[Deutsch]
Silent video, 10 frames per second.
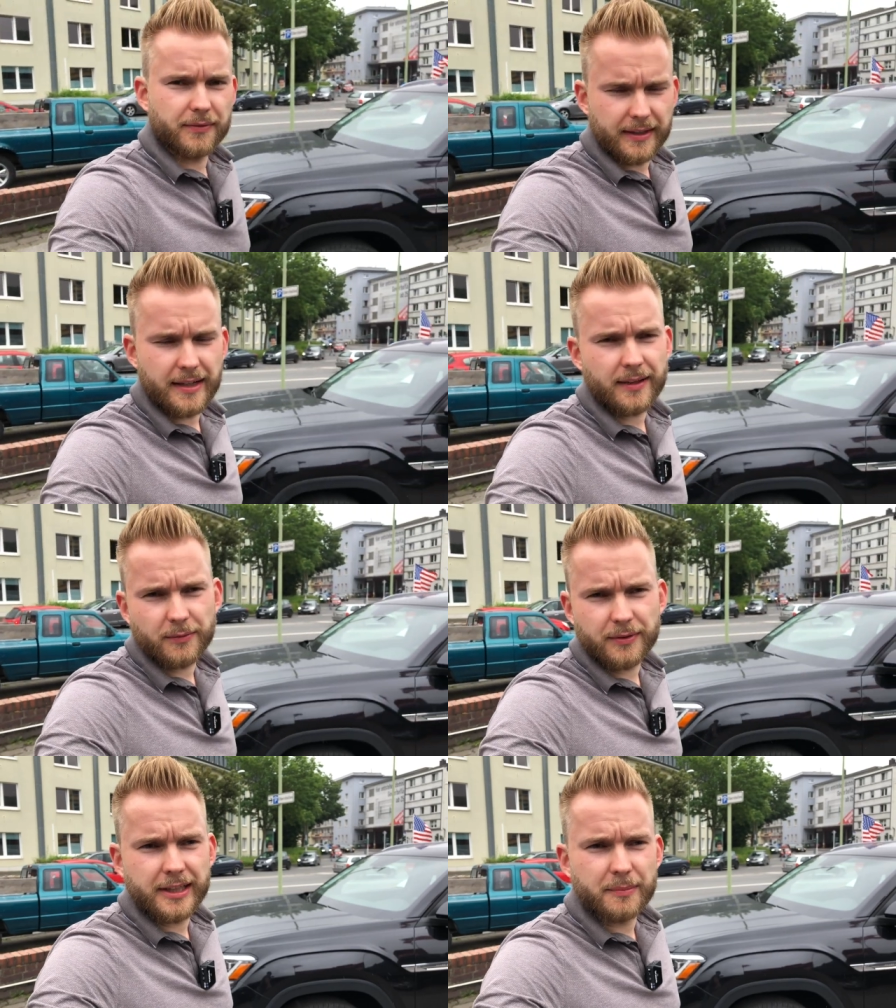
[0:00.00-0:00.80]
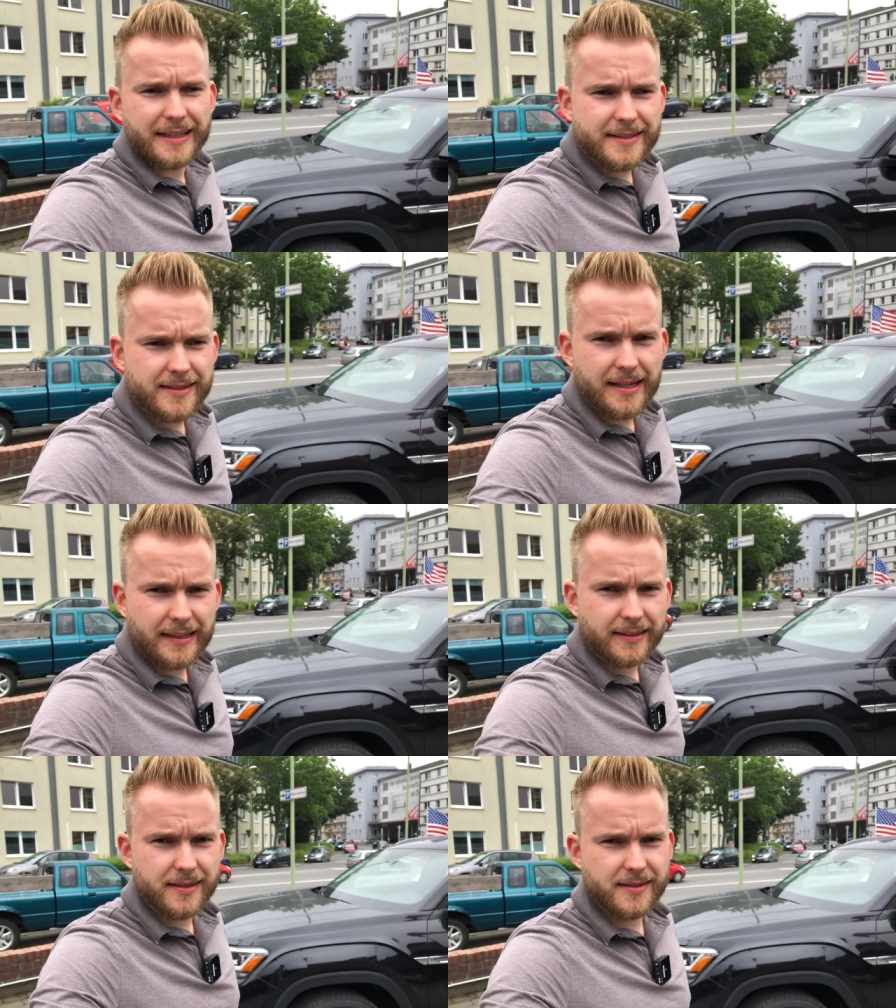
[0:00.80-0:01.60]
Den hatten wir in dem letzten
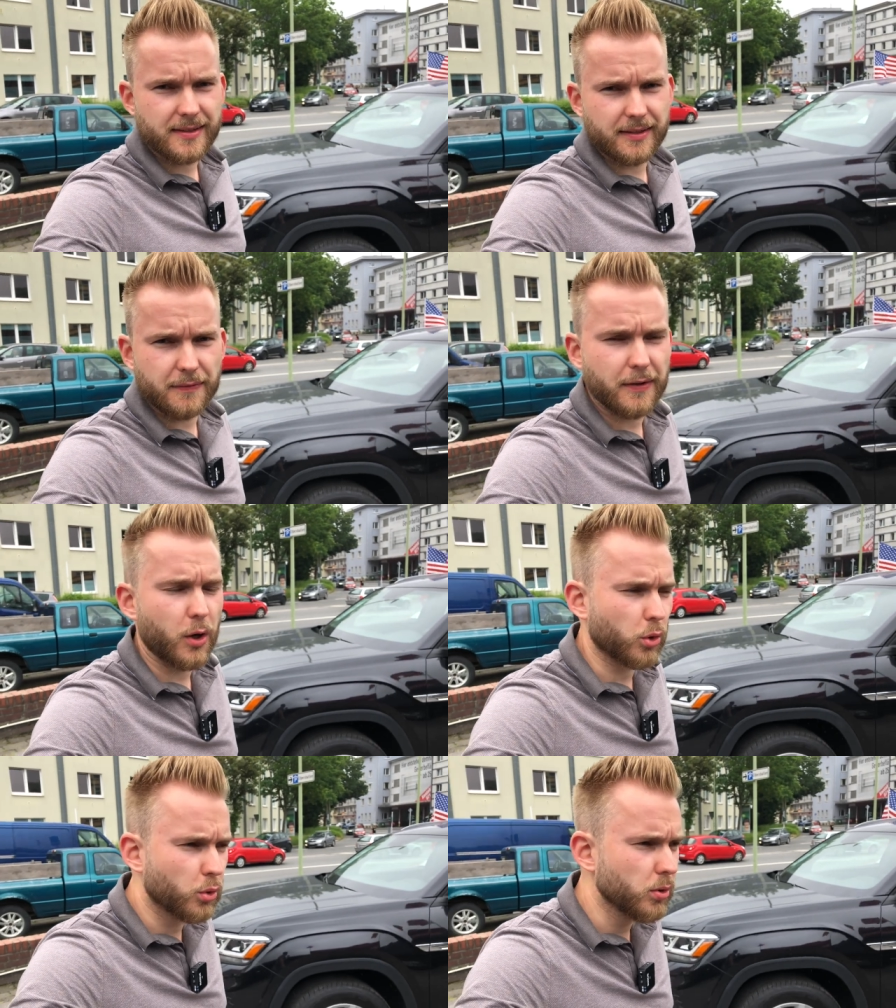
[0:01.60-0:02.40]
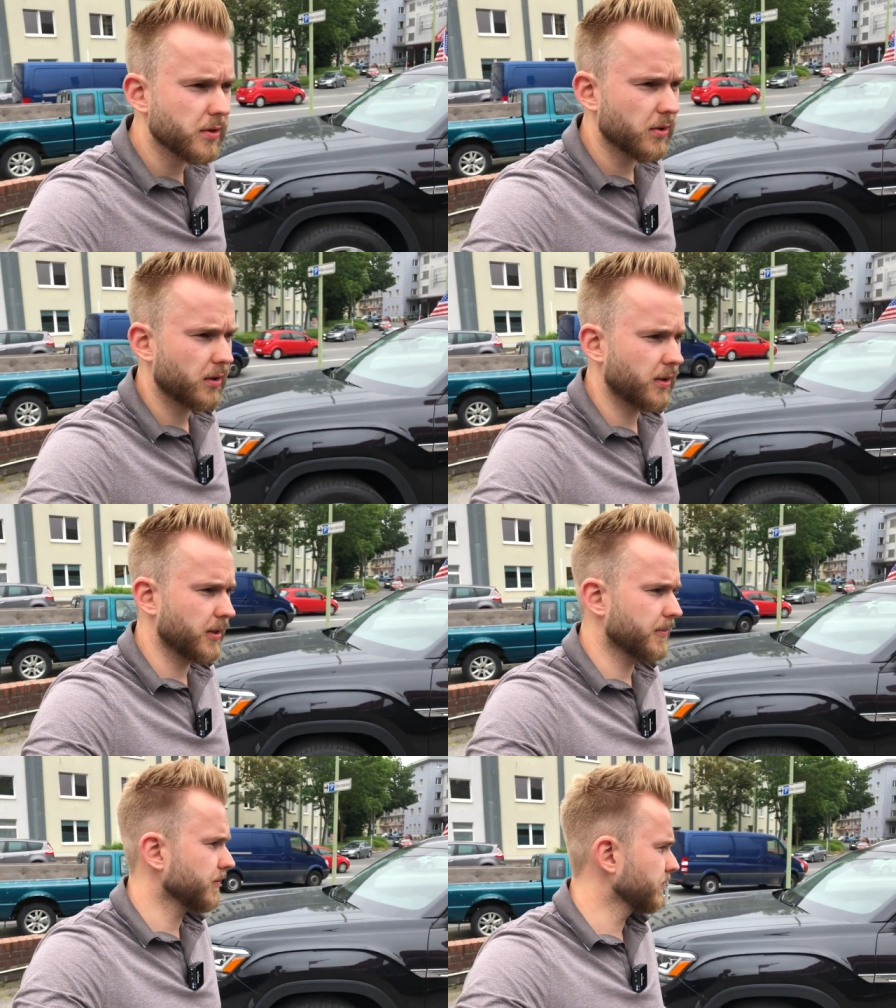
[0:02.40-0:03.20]
Atlas, der war auch gut.
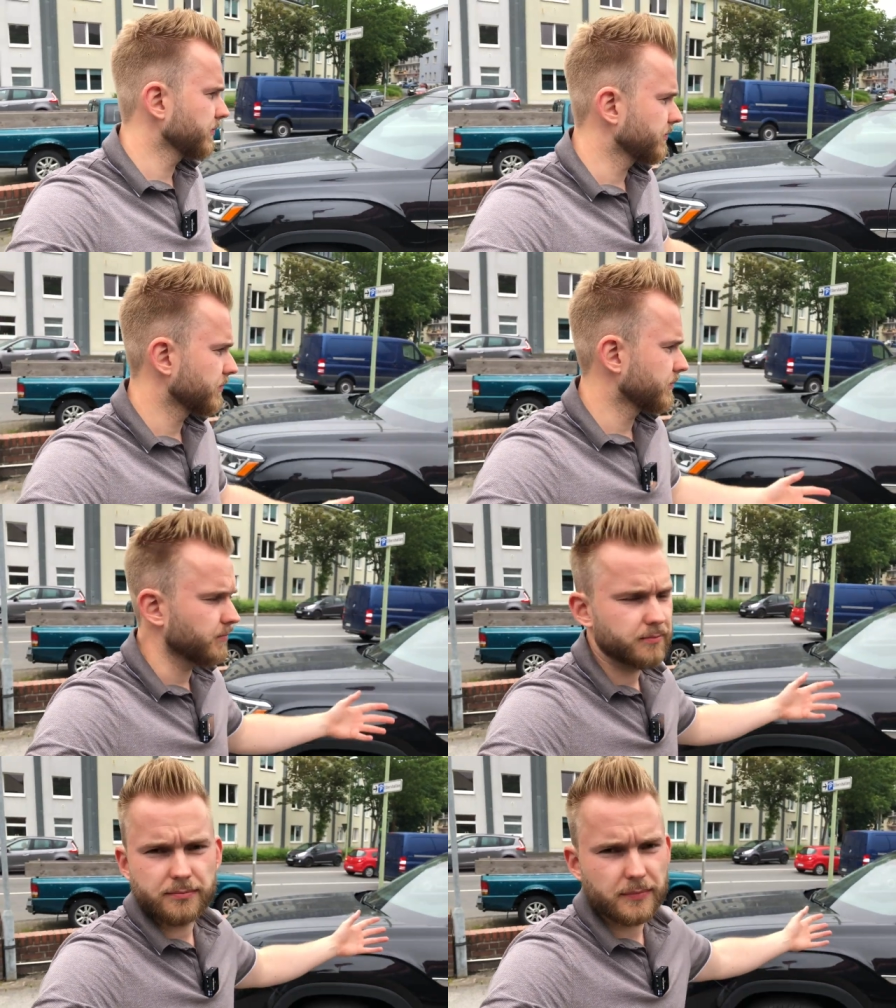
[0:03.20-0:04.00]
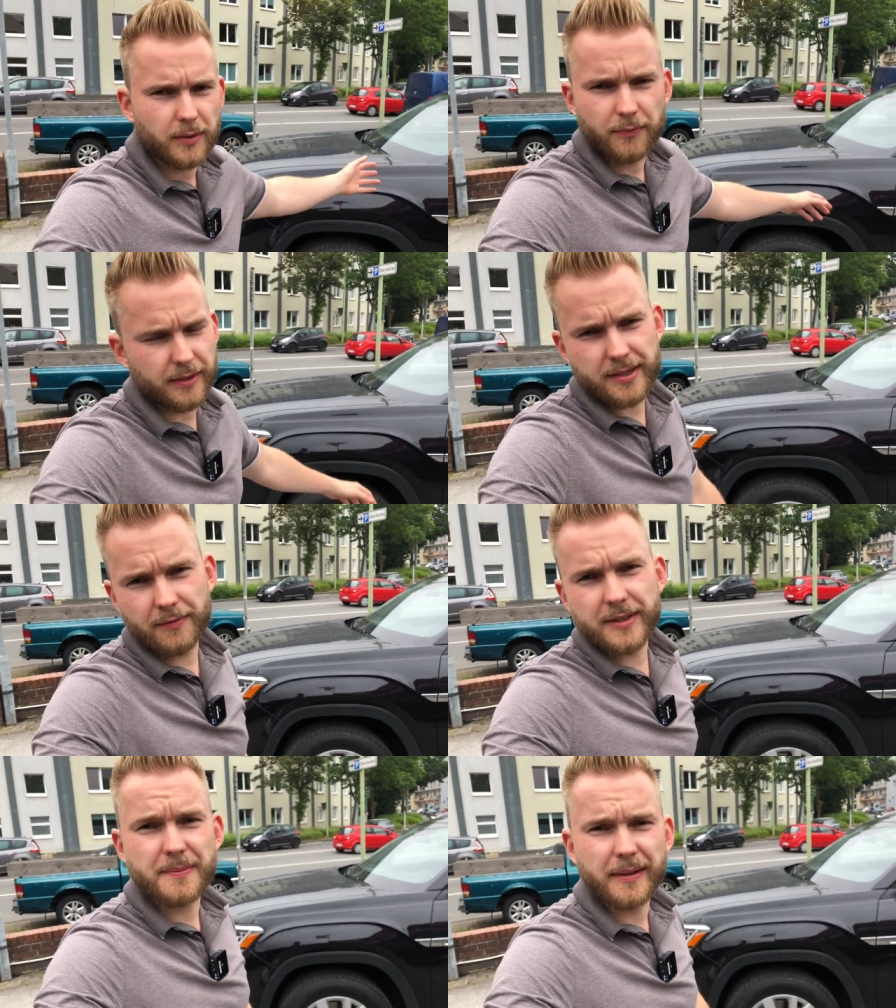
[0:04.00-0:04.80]
Ähm, jetzt haben
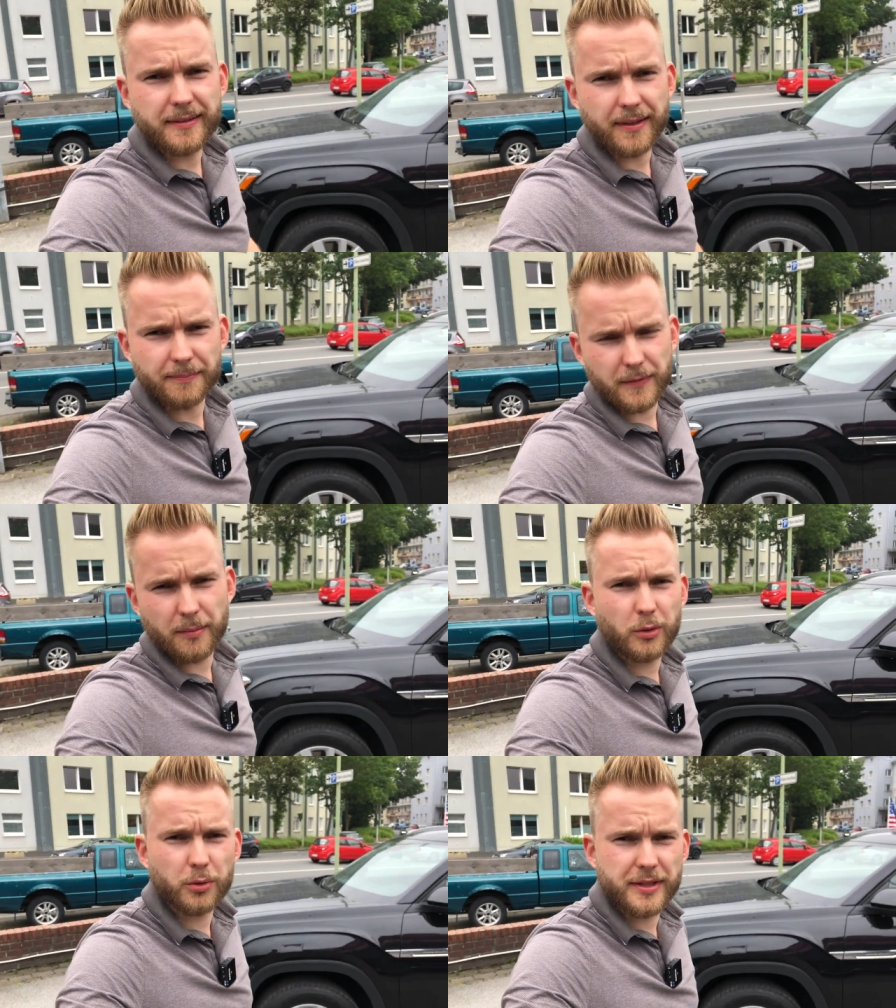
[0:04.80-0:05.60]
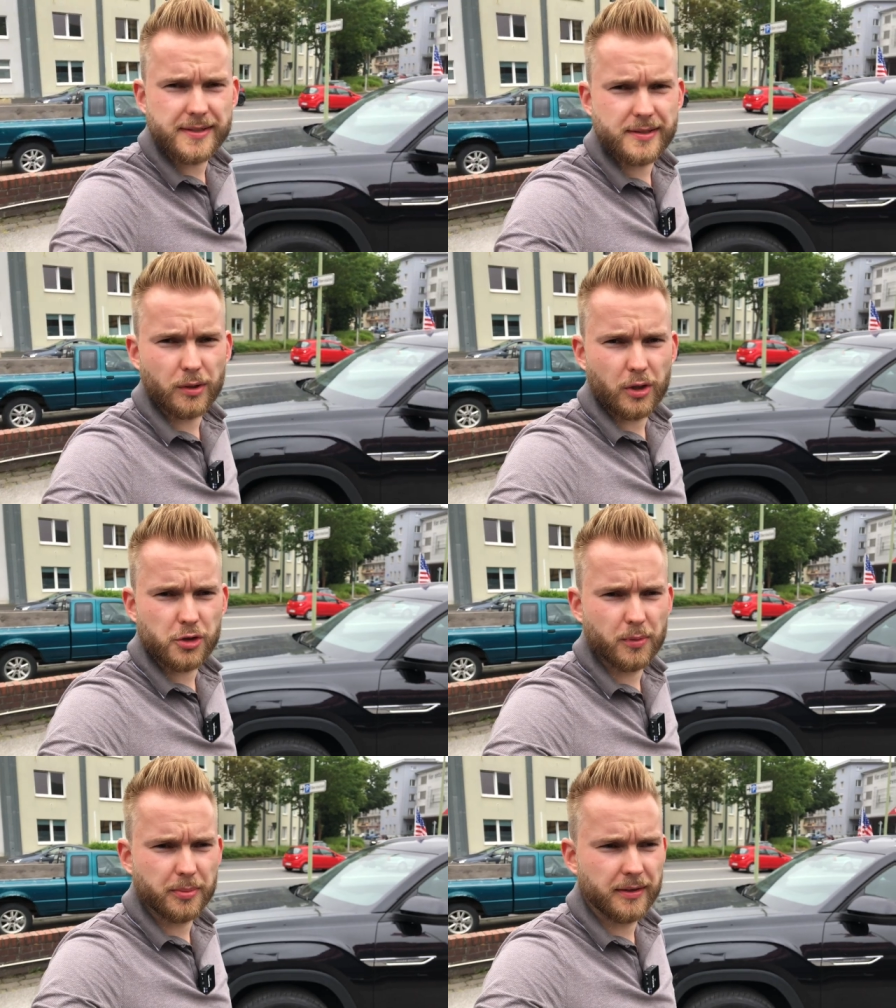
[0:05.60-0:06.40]
wir einen 2 Liter. Kann man nur testen und
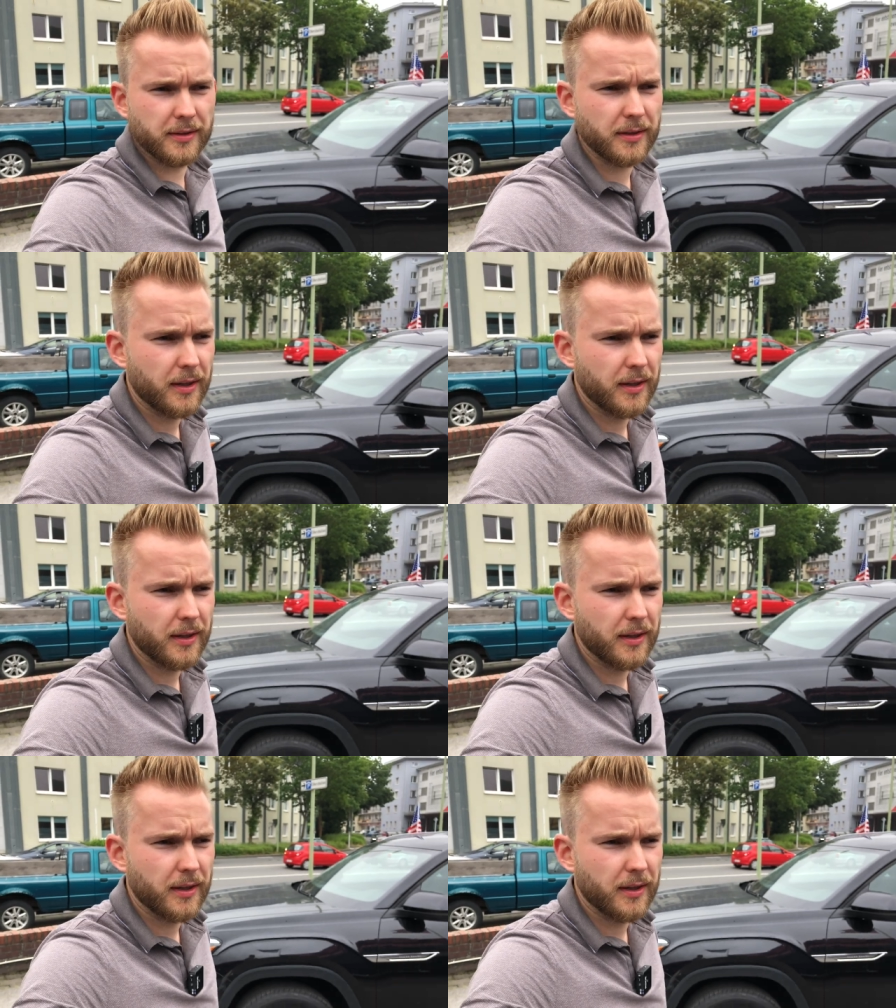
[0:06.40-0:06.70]
ausprobieren.